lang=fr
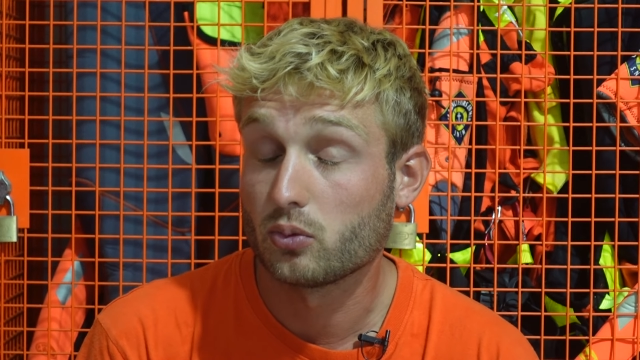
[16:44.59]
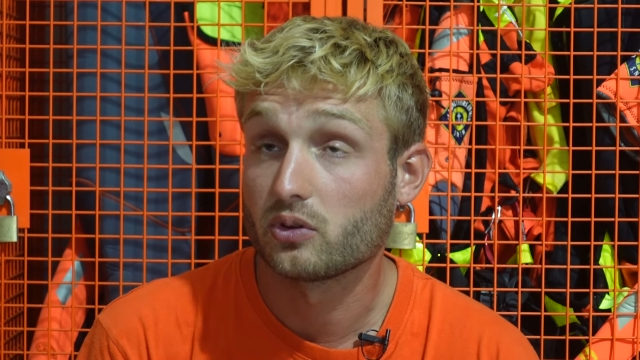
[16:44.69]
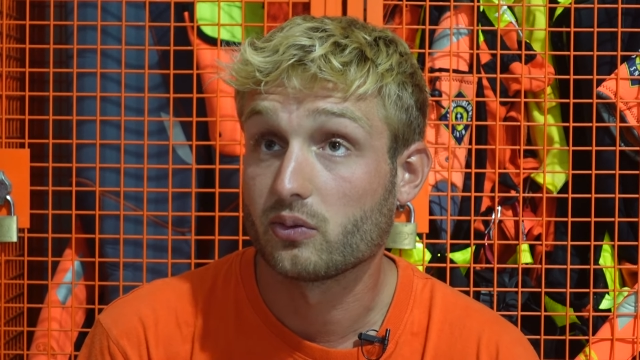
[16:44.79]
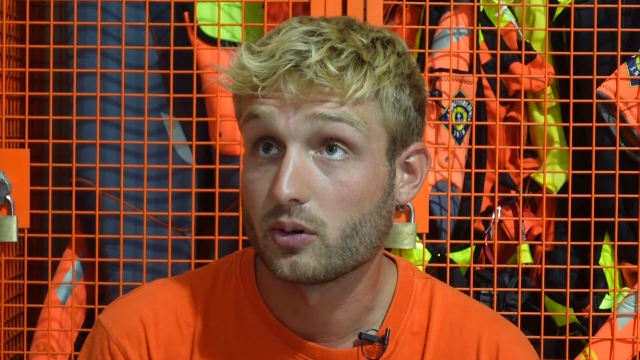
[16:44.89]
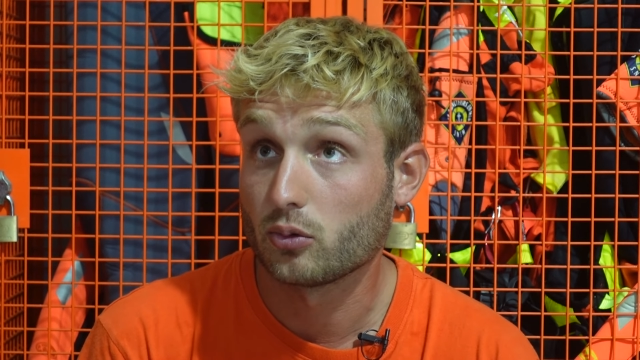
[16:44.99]

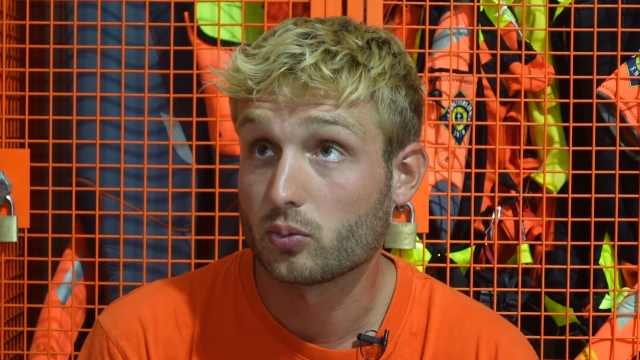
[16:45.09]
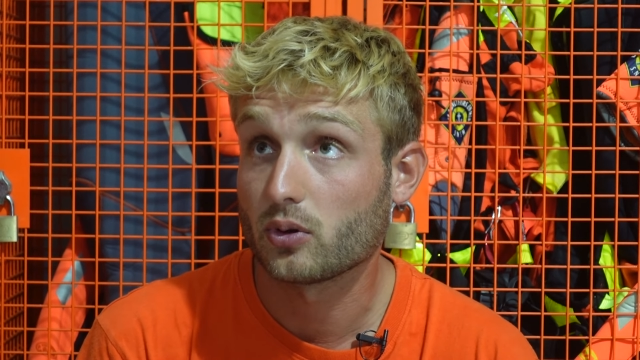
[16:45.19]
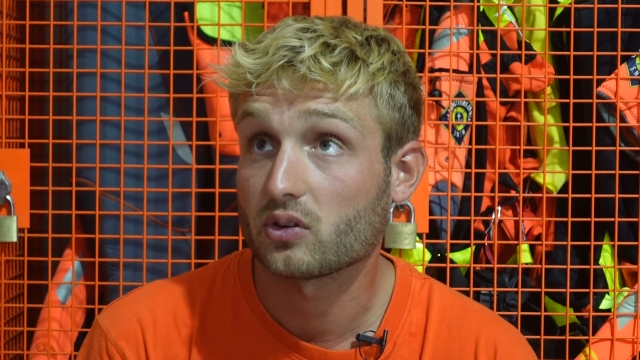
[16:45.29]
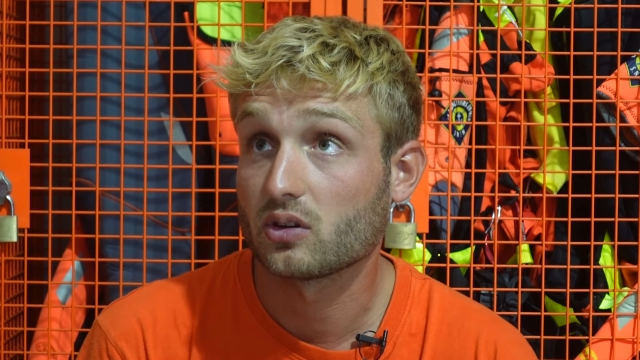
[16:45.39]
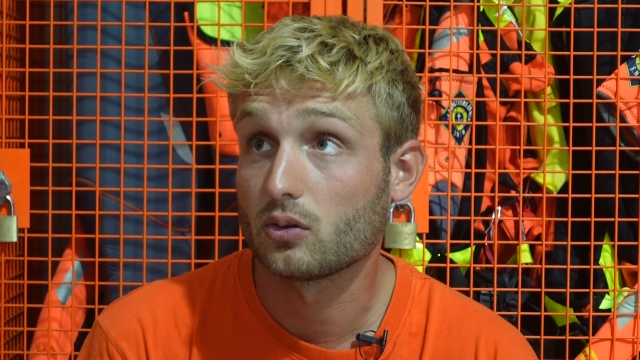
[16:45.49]
ce qui me fait le plus
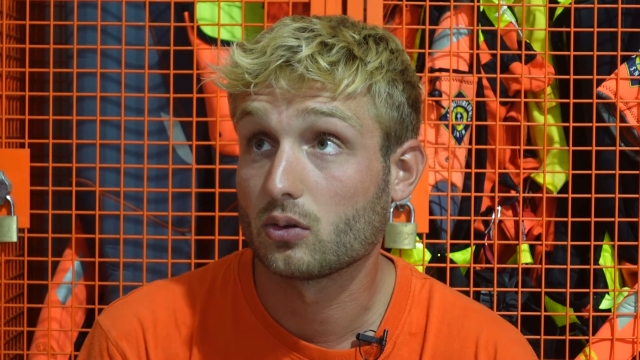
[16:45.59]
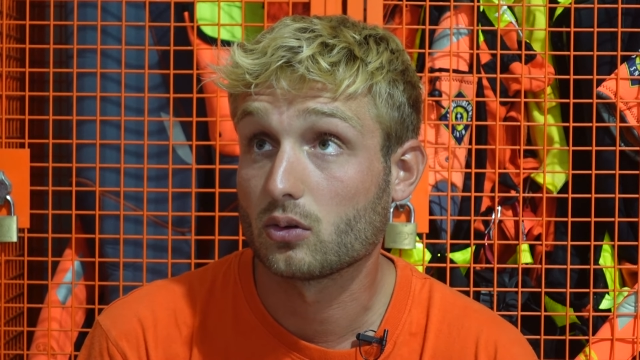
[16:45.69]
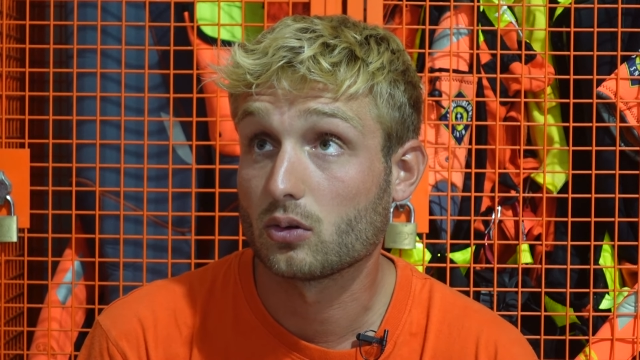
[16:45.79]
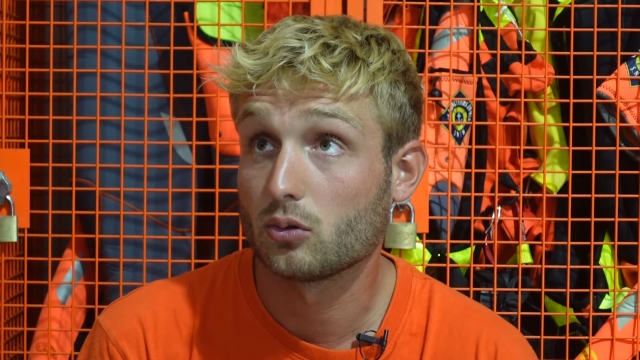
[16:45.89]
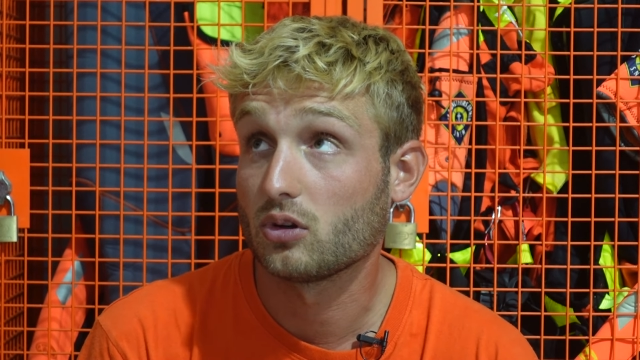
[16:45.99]
peur, c'est
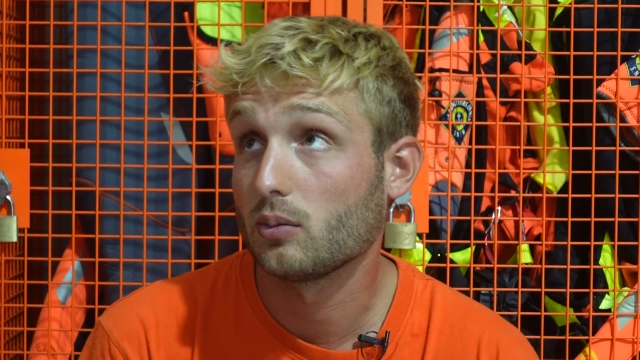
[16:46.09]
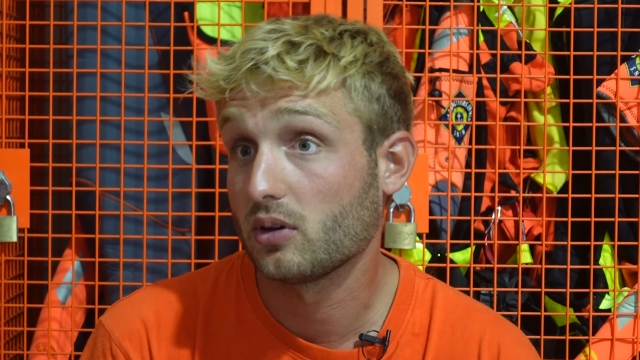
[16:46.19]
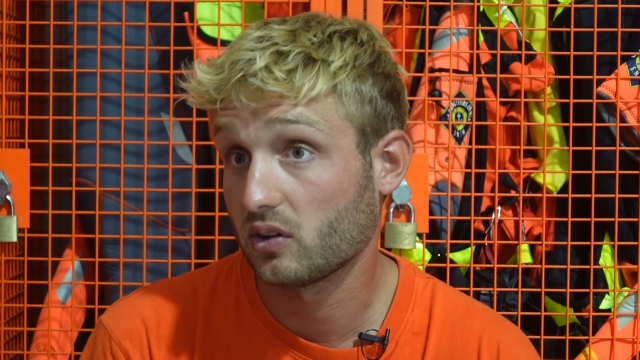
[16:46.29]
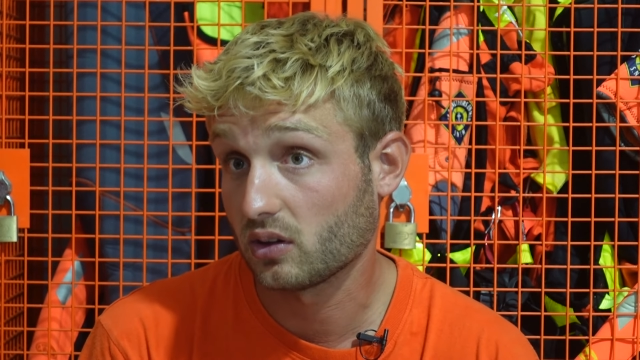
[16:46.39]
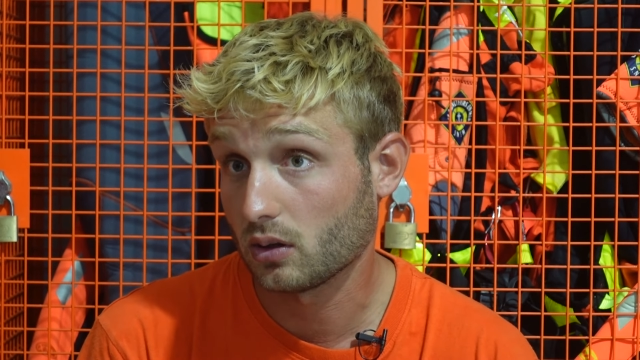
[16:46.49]
de, les
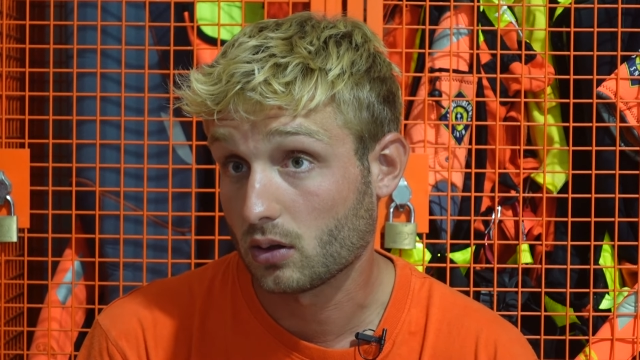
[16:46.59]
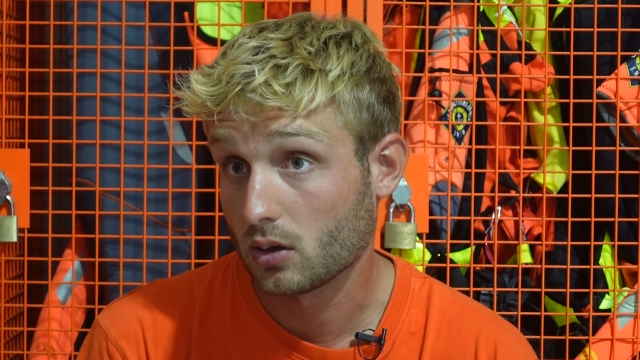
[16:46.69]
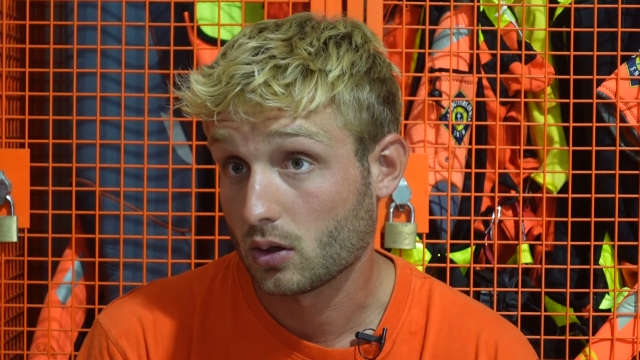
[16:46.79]
blesser